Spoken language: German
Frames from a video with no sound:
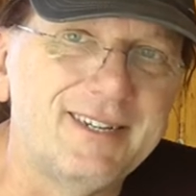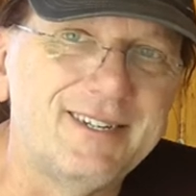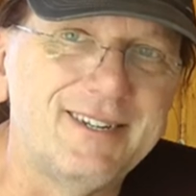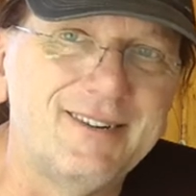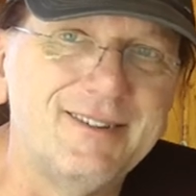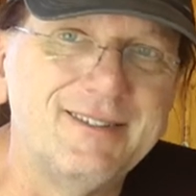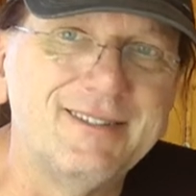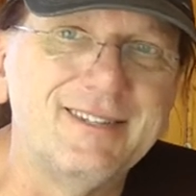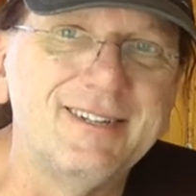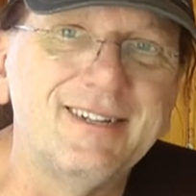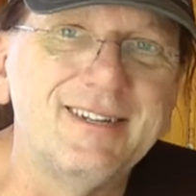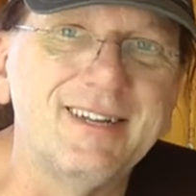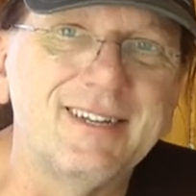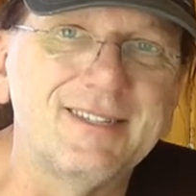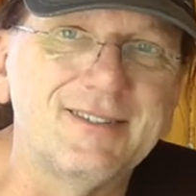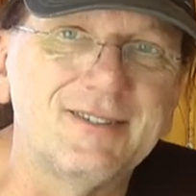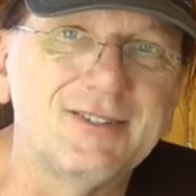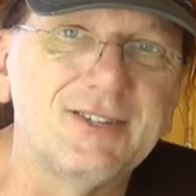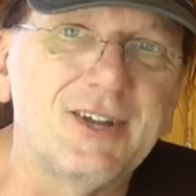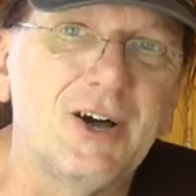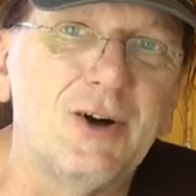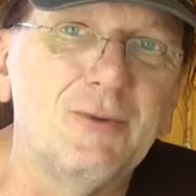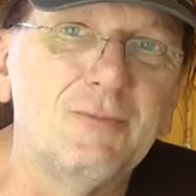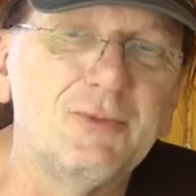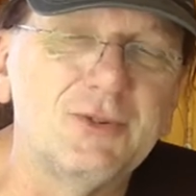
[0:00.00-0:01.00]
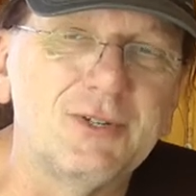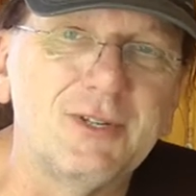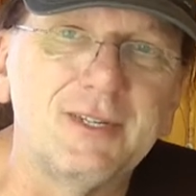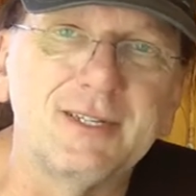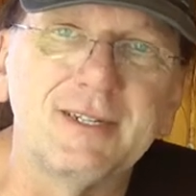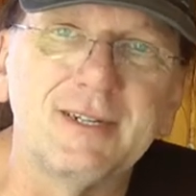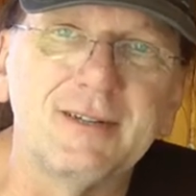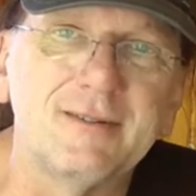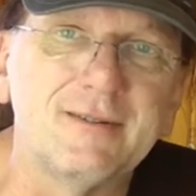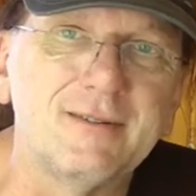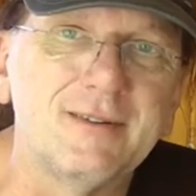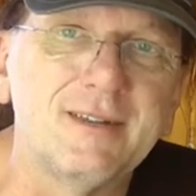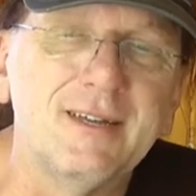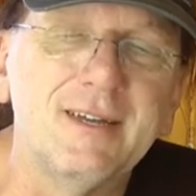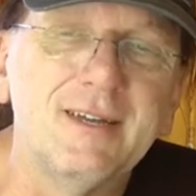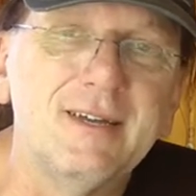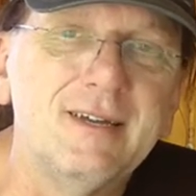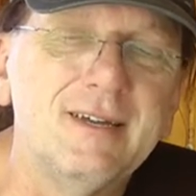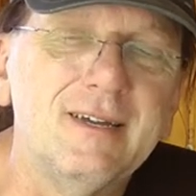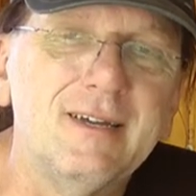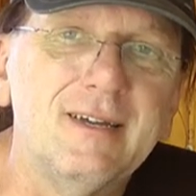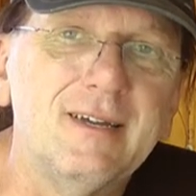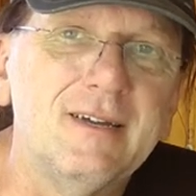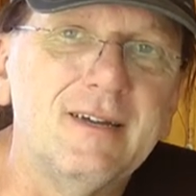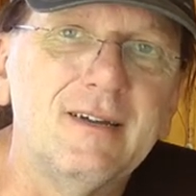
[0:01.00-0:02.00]
Schlüssel, also Schraubenschlüssel und
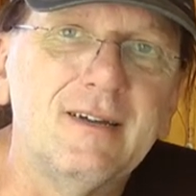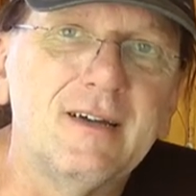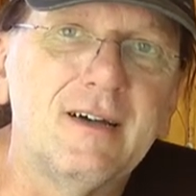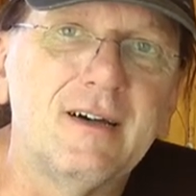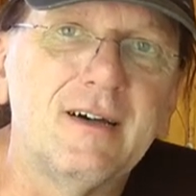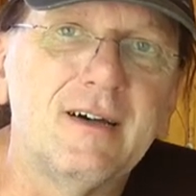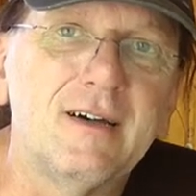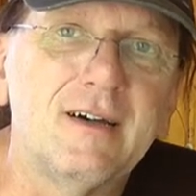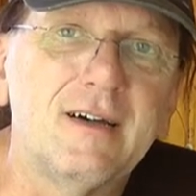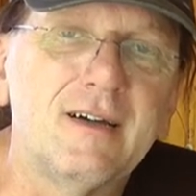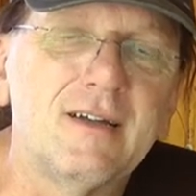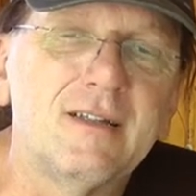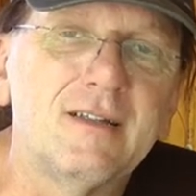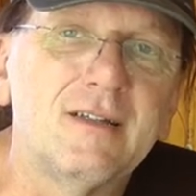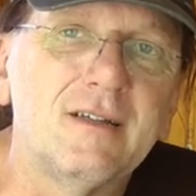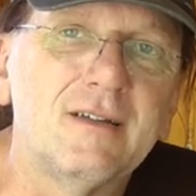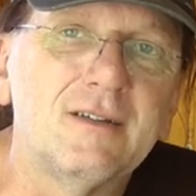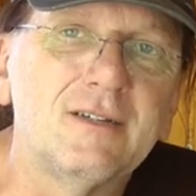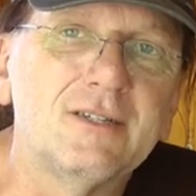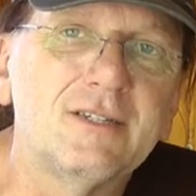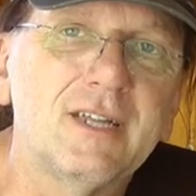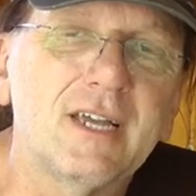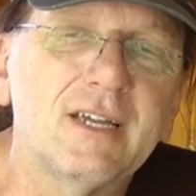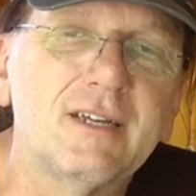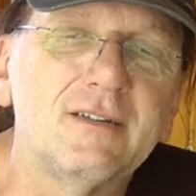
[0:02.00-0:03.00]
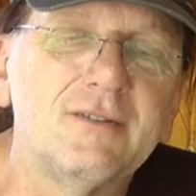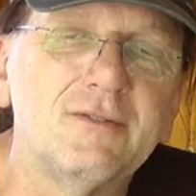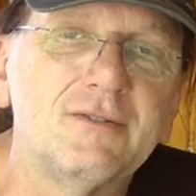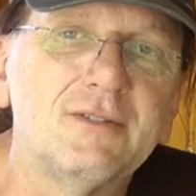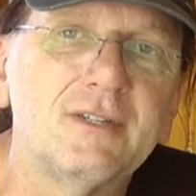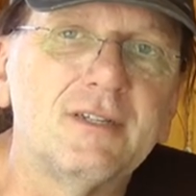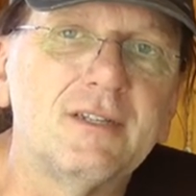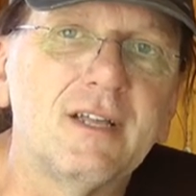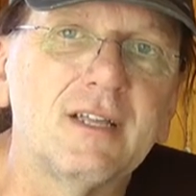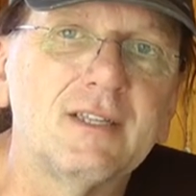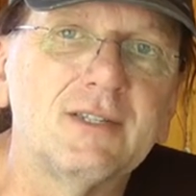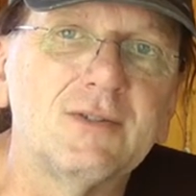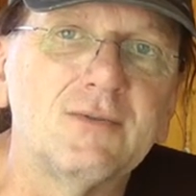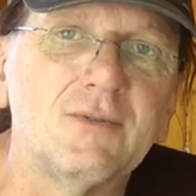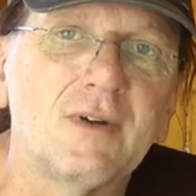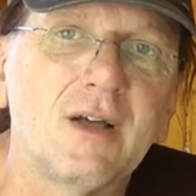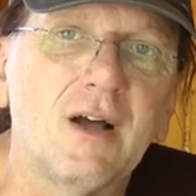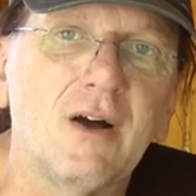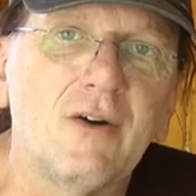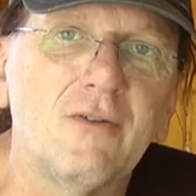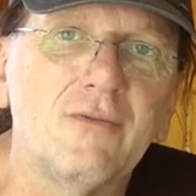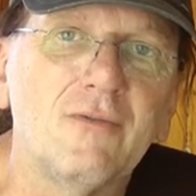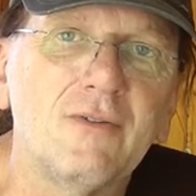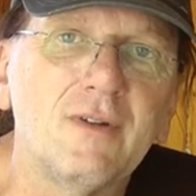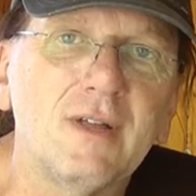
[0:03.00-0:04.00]
äh, Steckknüsse dazu
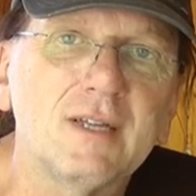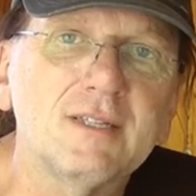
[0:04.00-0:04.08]
kaufen.